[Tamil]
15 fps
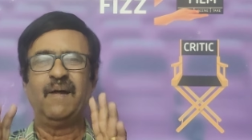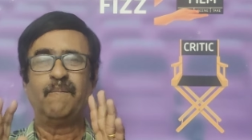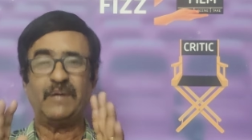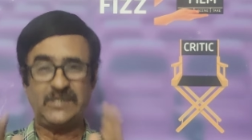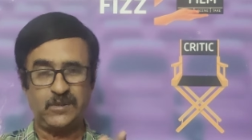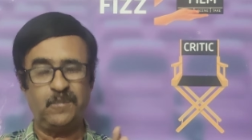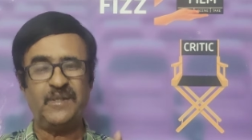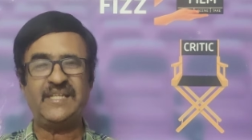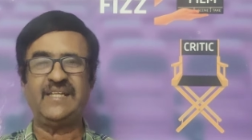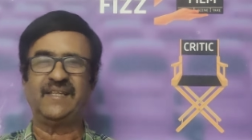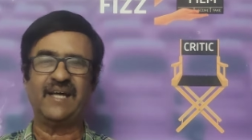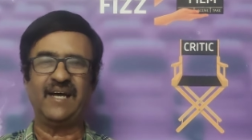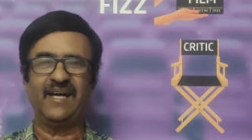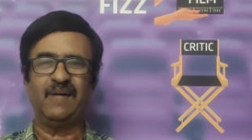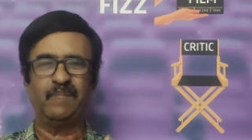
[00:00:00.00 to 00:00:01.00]
பசுபதி
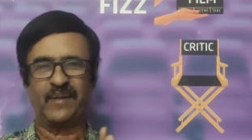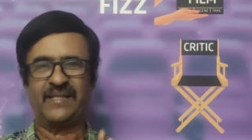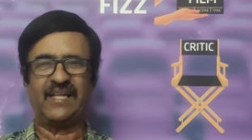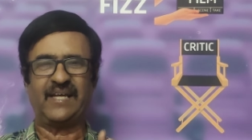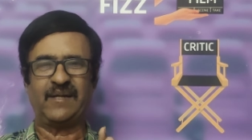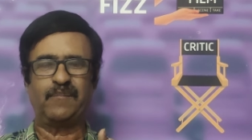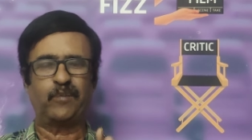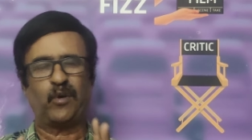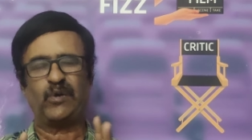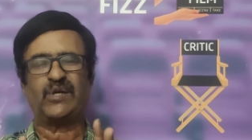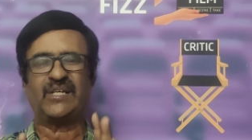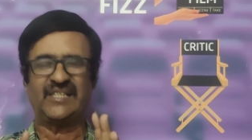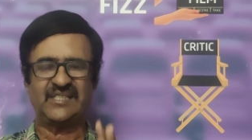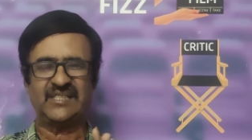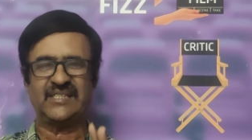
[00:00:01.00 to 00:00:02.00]
தான் பிரதான
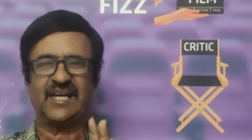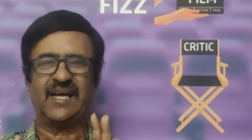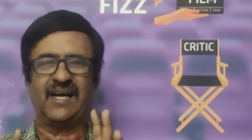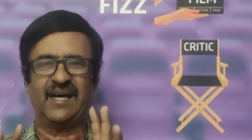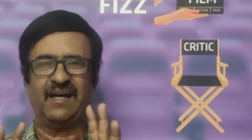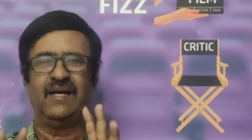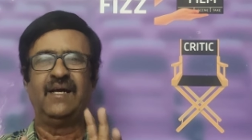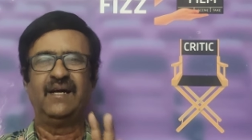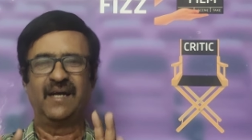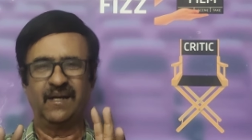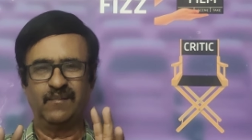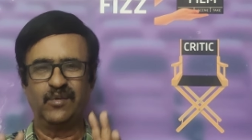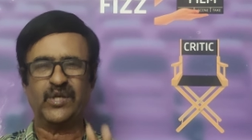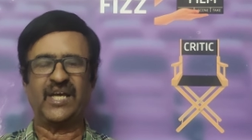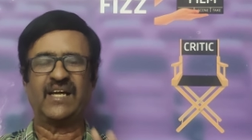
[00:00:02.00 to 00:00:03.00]

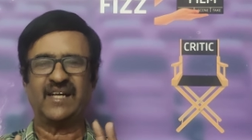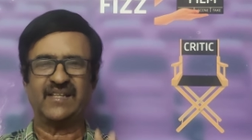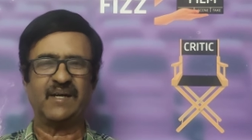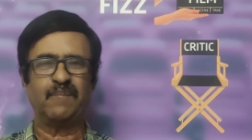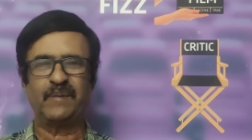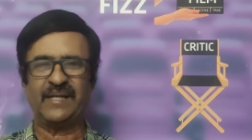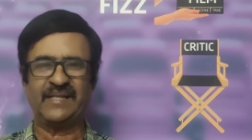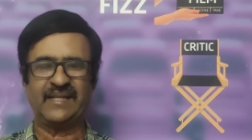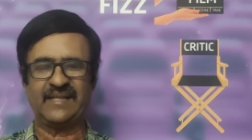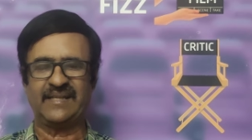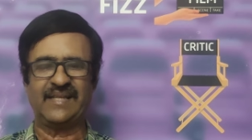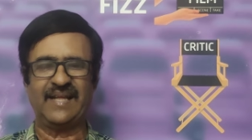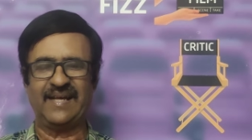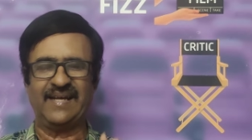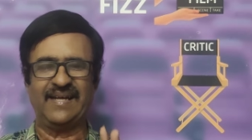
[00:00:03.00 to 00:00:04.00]
புரோட்டகனிஸ்டாக முக்கிய
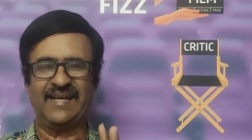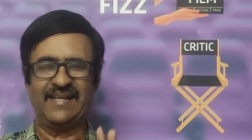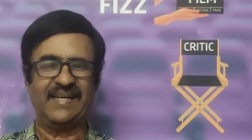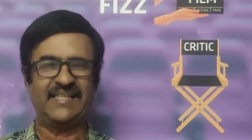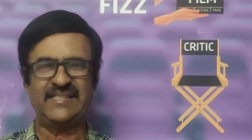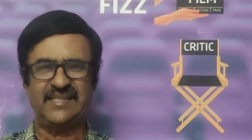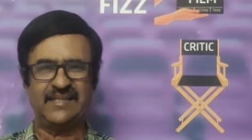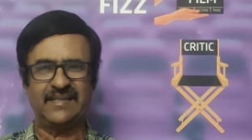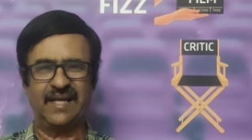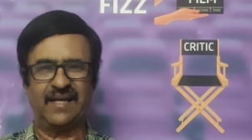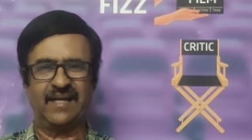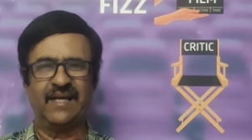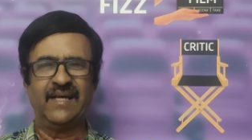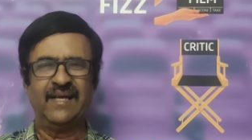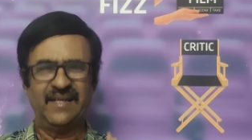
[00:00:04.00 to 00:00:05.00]
கதாபாத்திரத்தில்
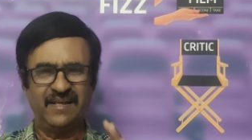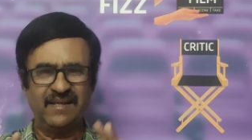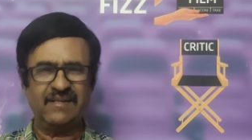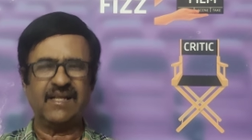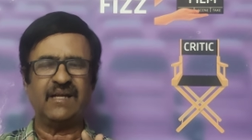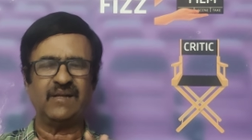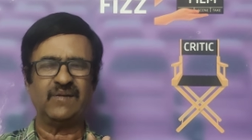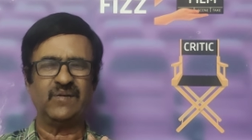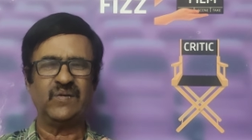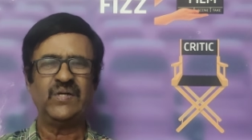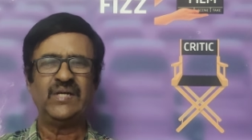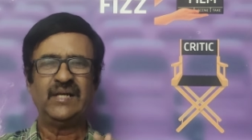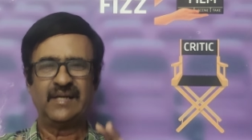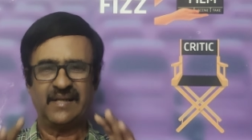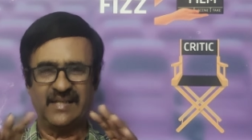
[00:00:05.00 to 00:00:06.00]
நடிச்சிருந்தார் இருந்தாலும்
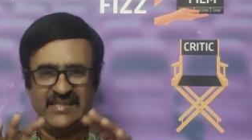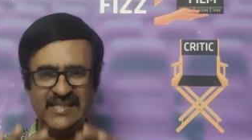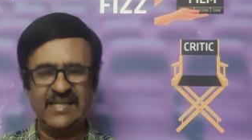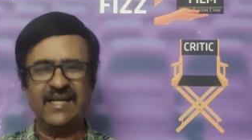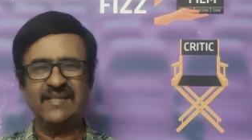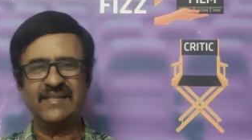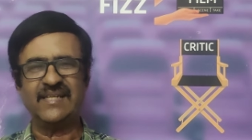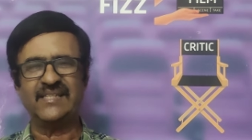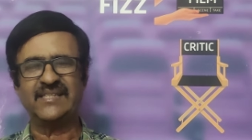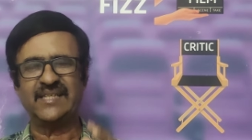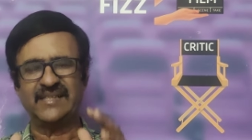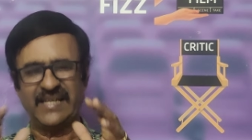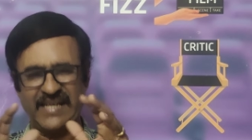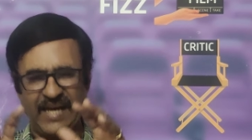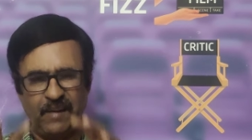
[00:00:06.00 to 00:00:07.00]
ரஜினிகாந்த் நடித்த
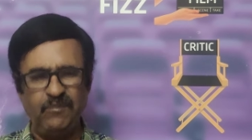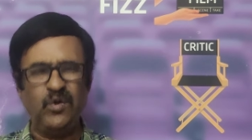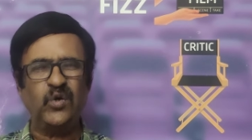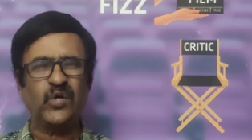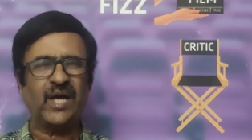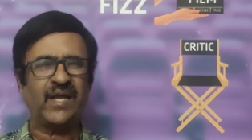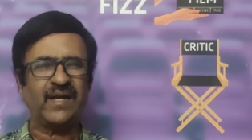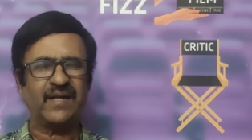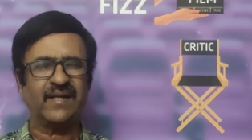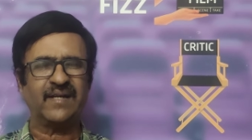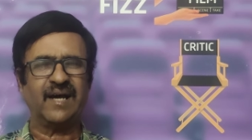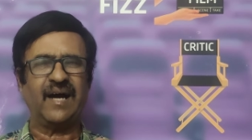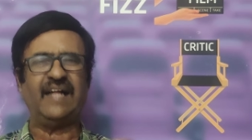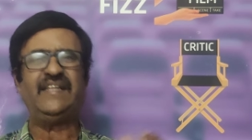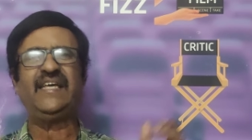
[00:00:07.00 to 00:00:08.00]
அந்த கேமியோ
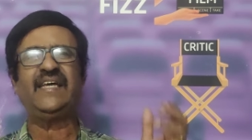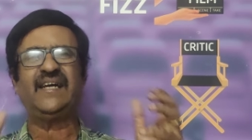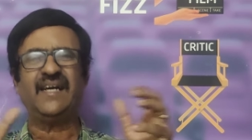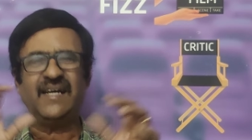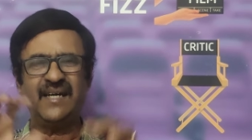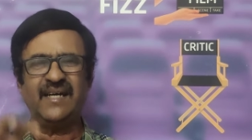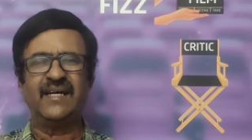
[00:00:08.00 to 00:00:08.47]
கேரக்டருக்கு அதிக